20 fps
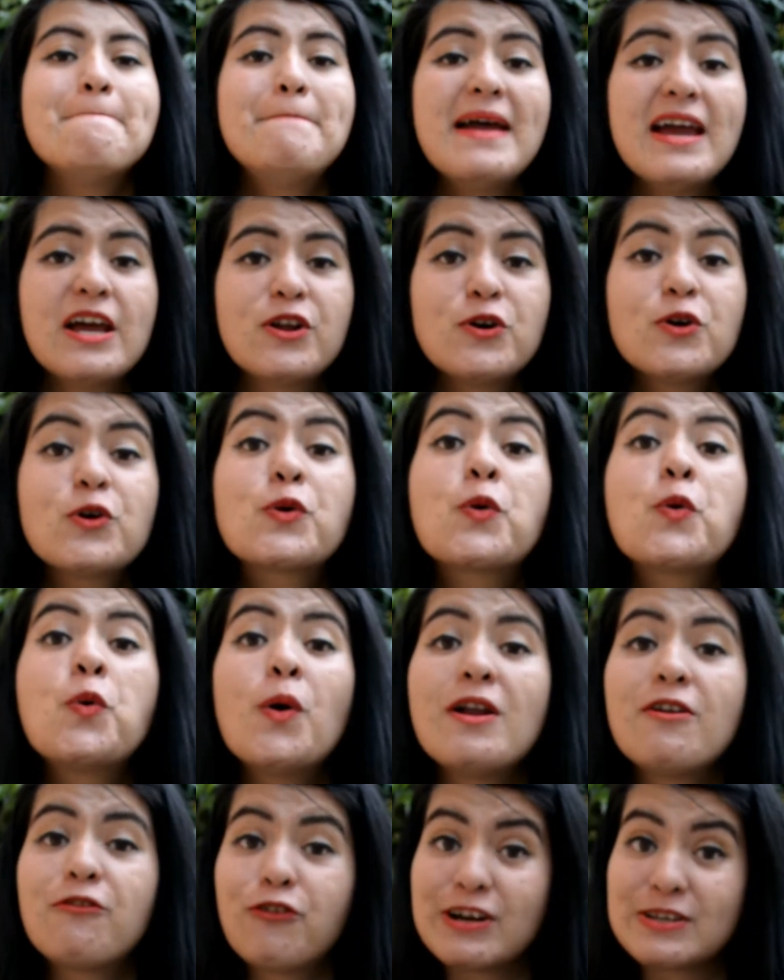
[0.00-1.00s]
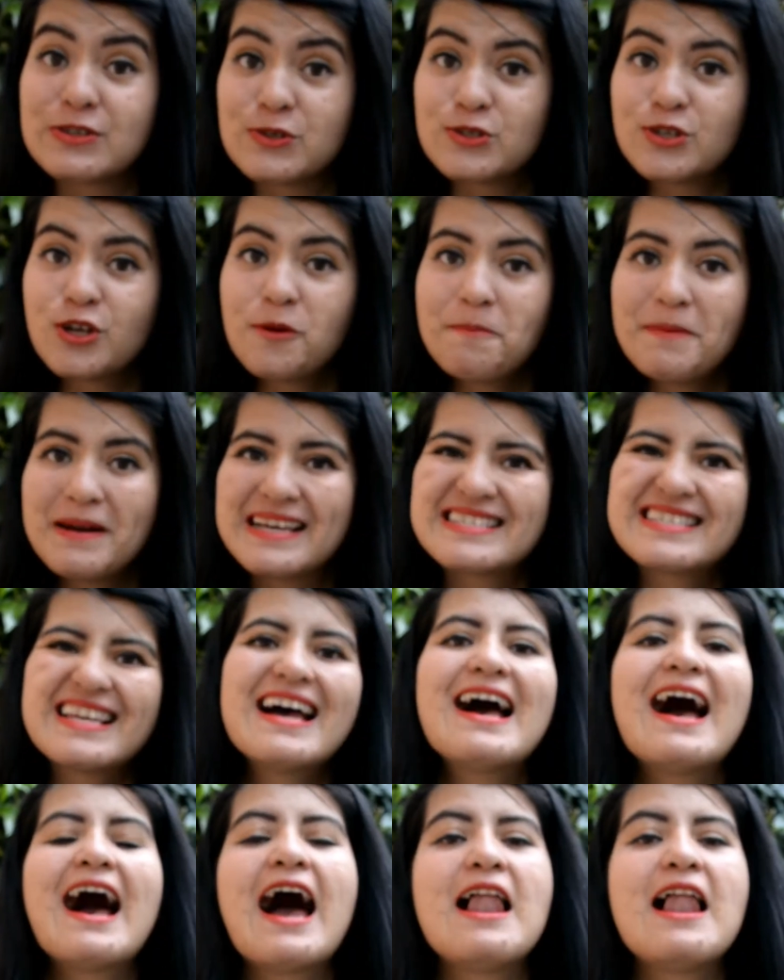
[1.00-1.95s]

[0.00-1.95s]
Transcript: Pero, ¿cuál fue su sorpresa